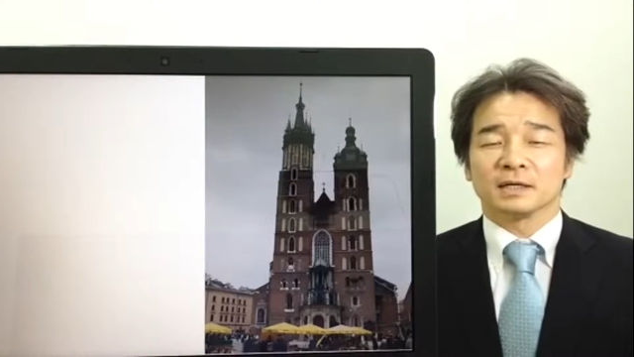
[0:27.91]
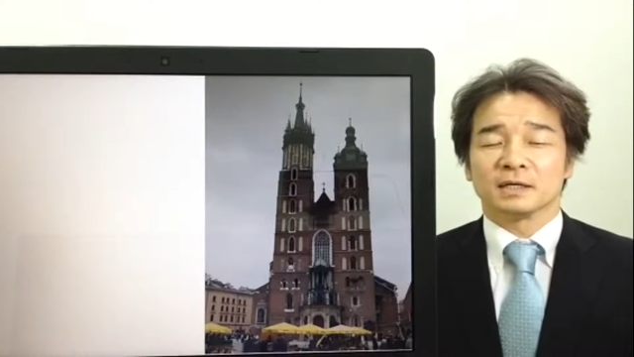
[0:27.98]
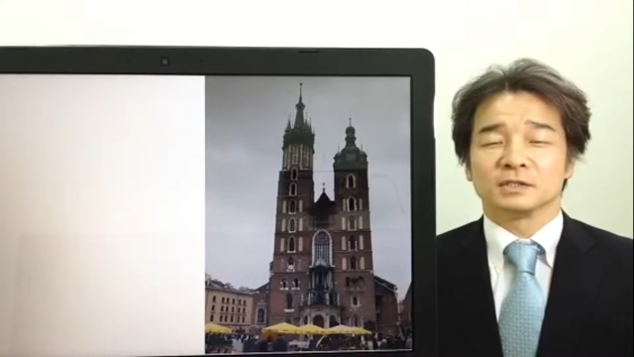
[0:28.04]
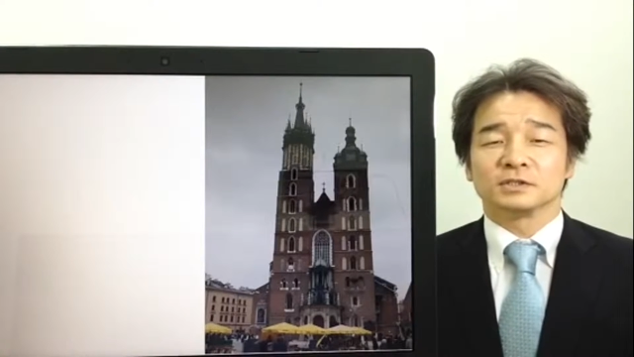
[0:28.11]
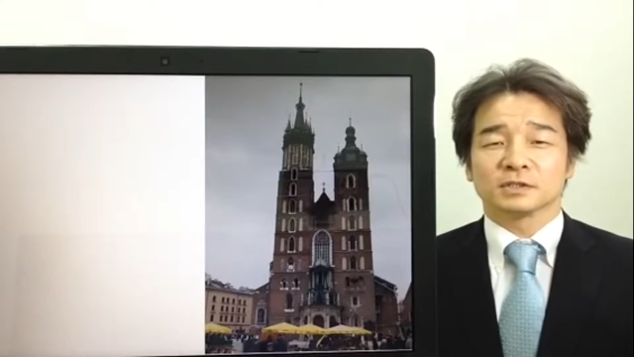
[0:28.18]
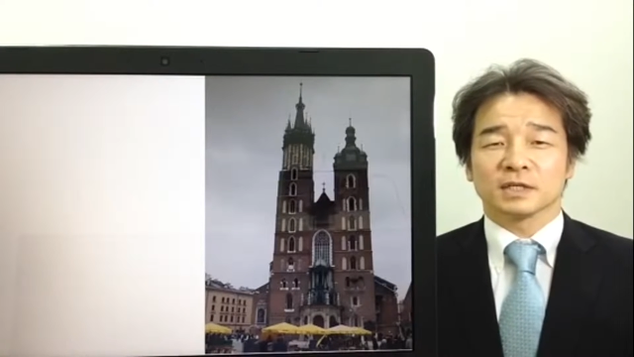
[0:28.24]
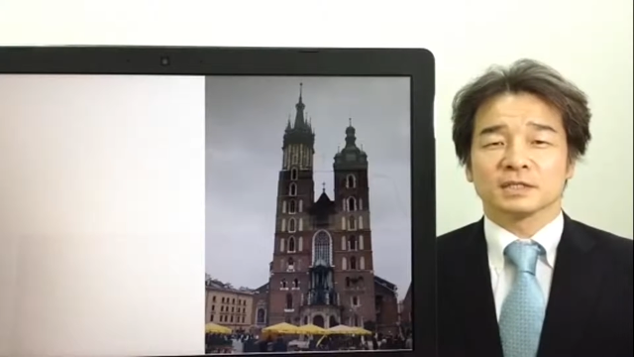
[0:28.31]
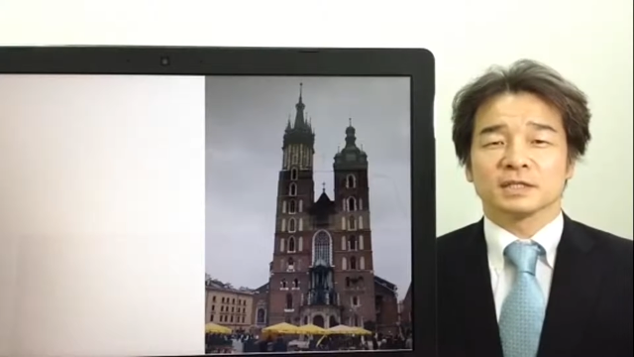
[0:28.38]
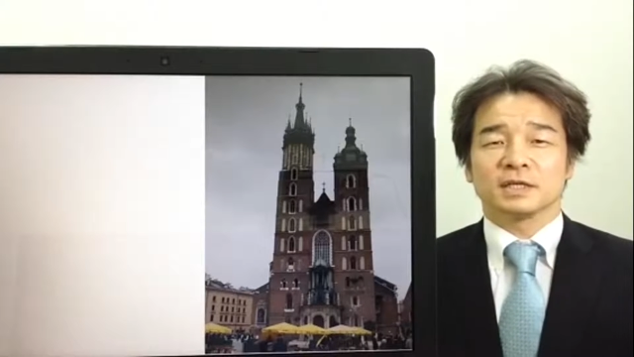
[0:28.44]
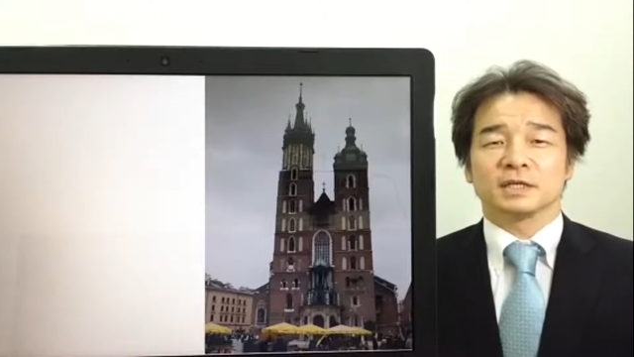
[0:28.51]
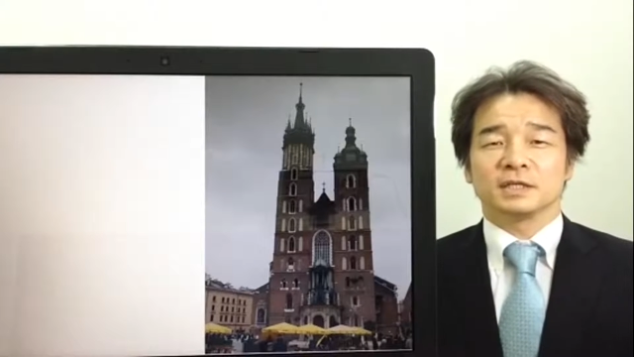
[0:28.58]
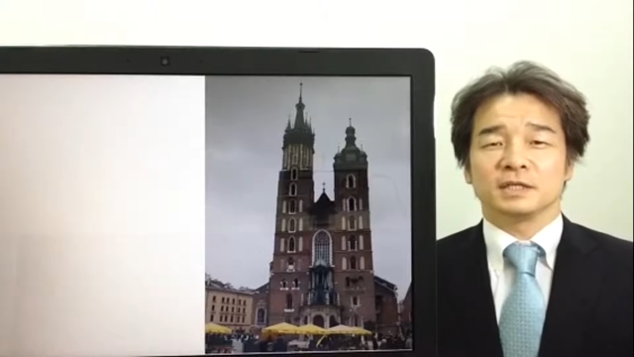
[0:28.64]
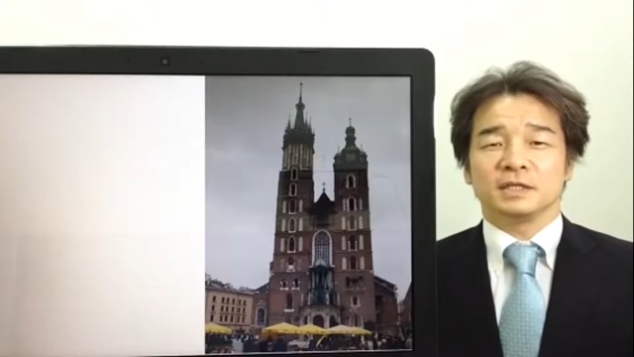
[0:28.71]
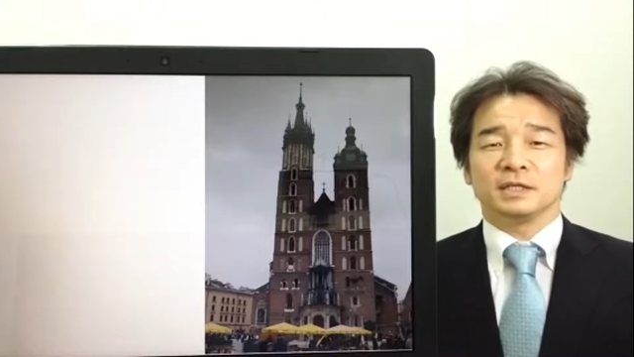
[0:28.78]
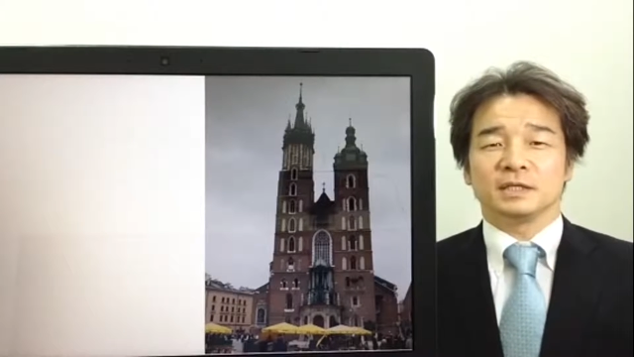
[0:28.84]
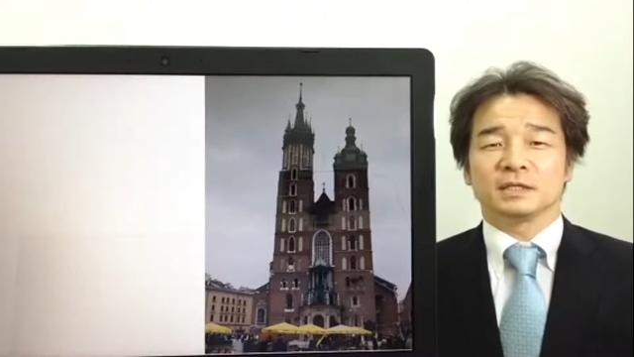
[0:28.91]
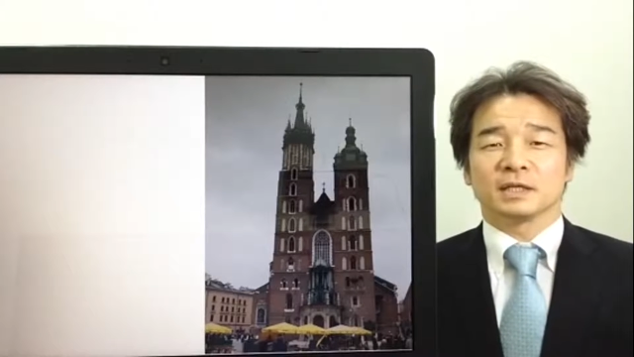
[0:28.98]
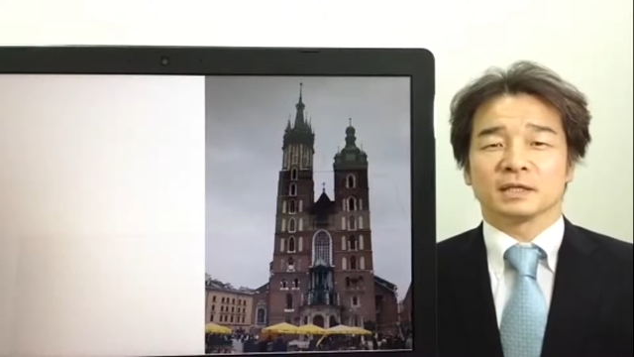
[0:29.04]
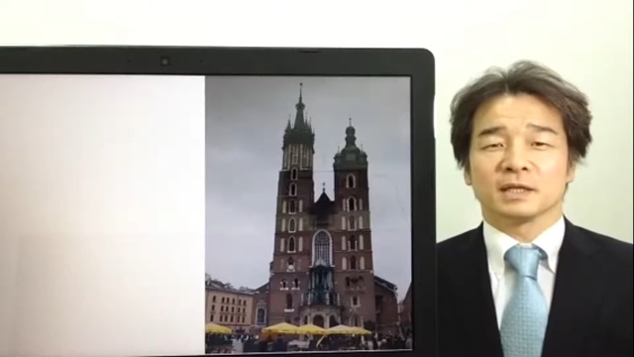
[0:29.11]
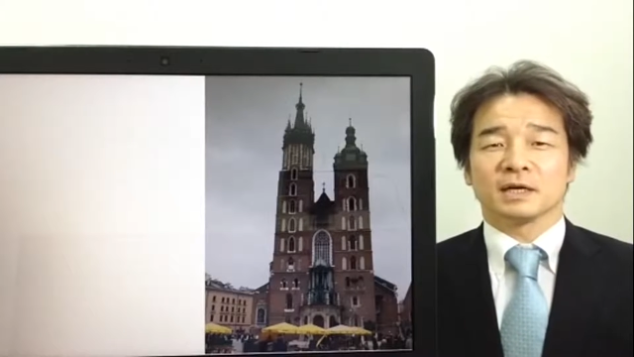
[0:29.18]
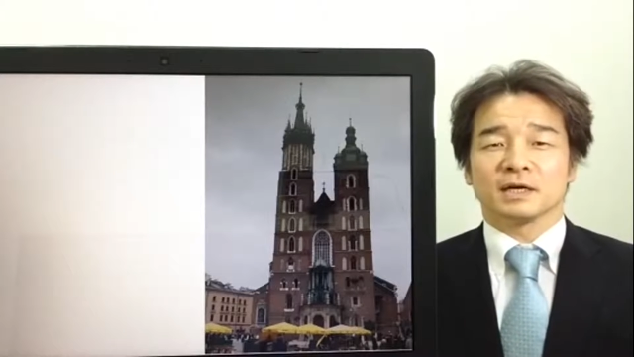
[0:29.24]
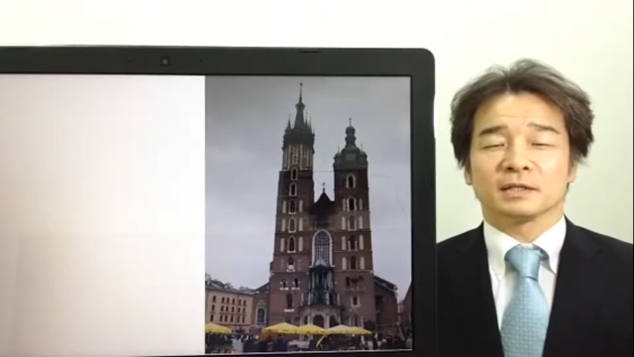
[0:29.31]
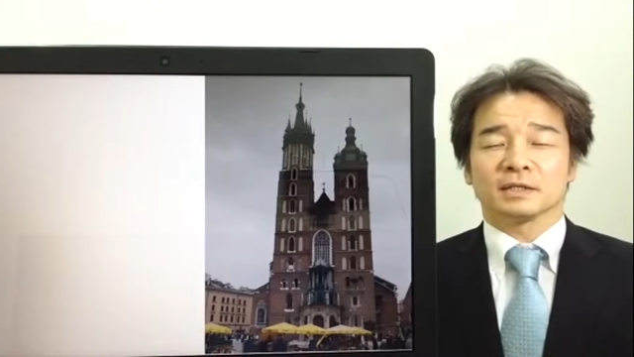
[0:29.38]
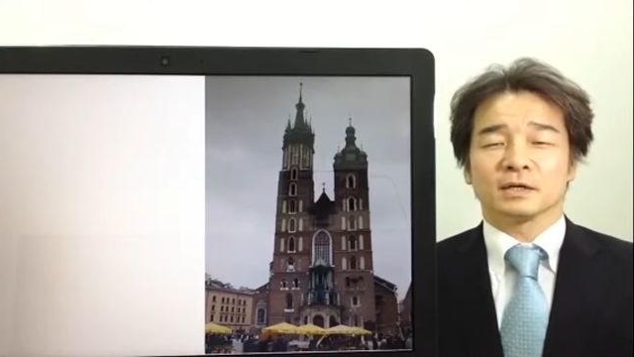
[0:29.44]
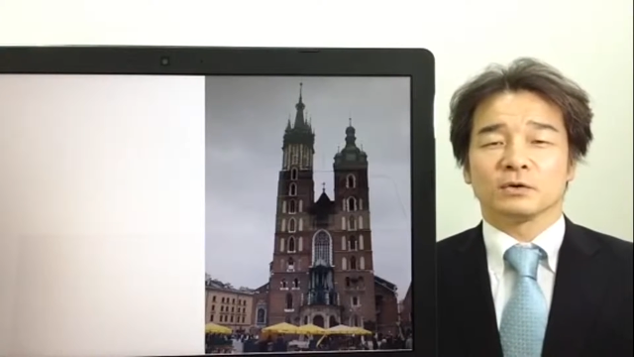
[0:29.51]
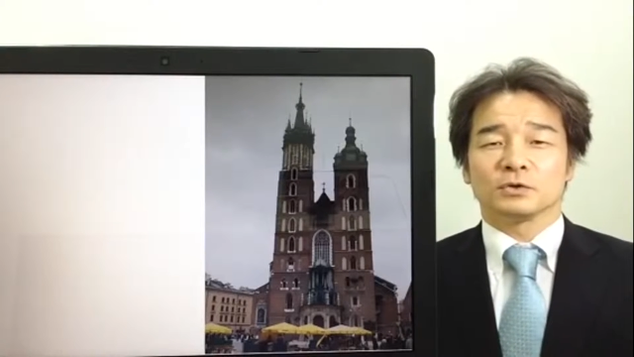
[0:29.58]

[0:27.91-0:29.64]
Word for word: 13世紀に建てられた